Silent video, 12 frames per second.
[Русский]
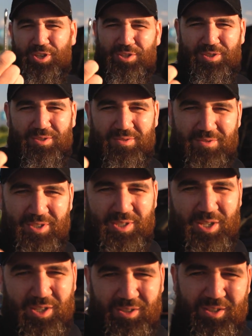есть,
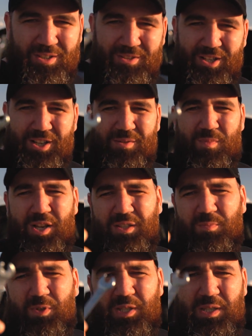десятка на
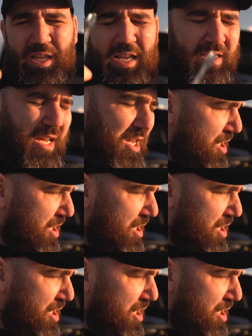кармане постоянно.